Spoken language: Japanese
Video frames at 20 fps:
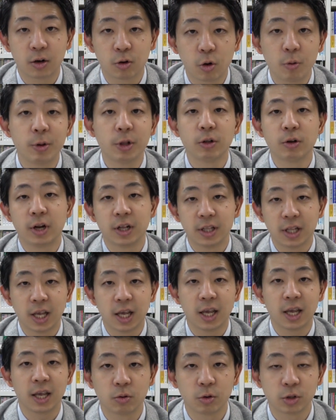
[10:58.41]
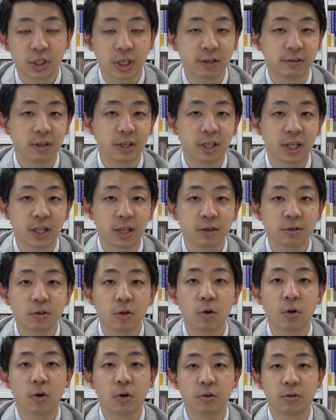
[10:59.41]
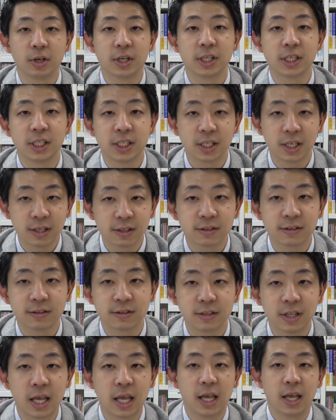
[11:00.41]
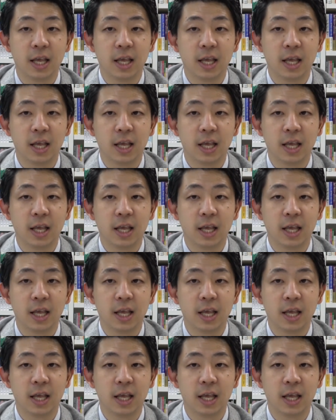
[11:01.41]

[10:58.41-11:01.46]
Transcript: コメント欄でお知らせいただくと嬉しいです。